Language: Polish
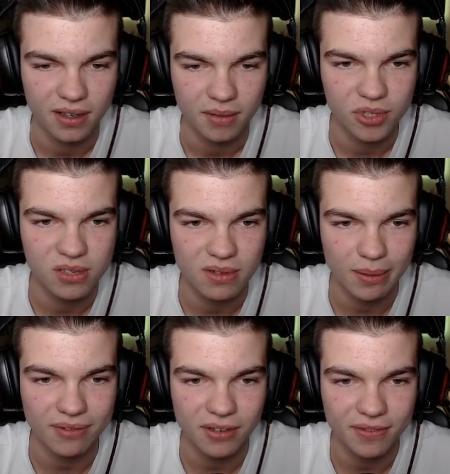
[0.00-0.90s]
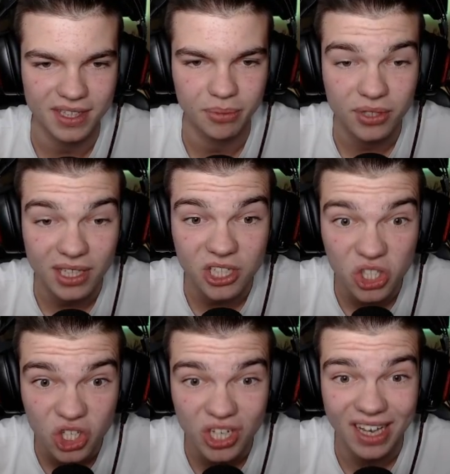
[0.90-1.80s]
bo są naprawdę fajne. Protection
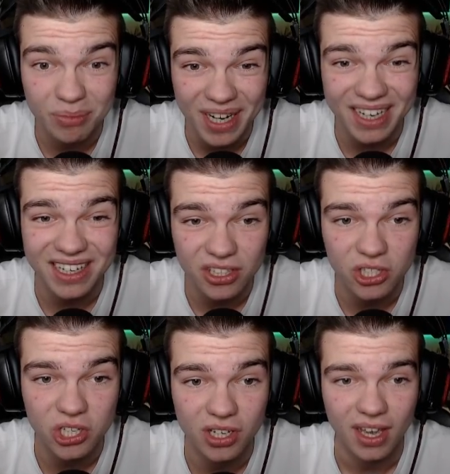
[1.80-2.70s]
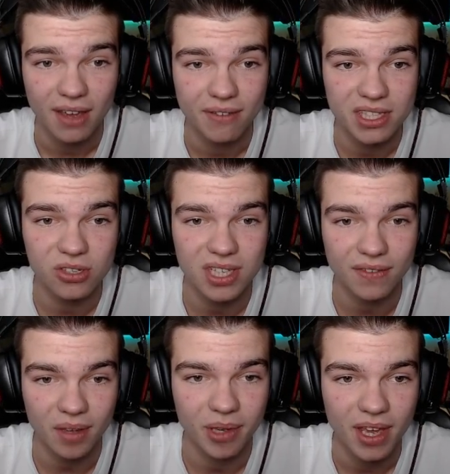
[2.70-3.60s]
3 i Unbreaking 3, więc je
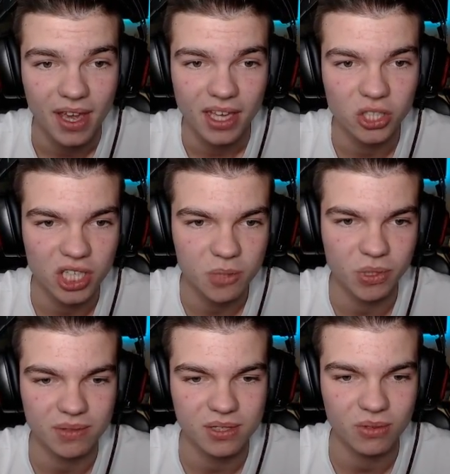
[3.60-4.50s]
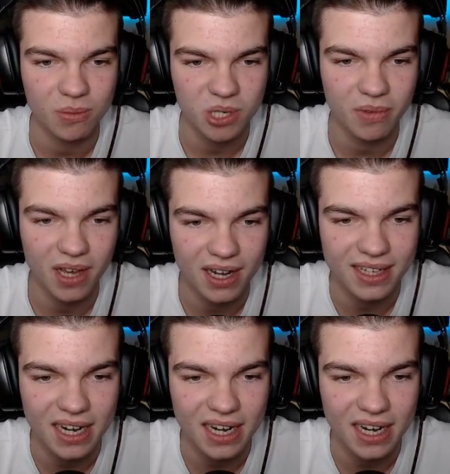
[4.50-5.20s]
zostawiamy. I to też potem sobie ulepszymy, ale na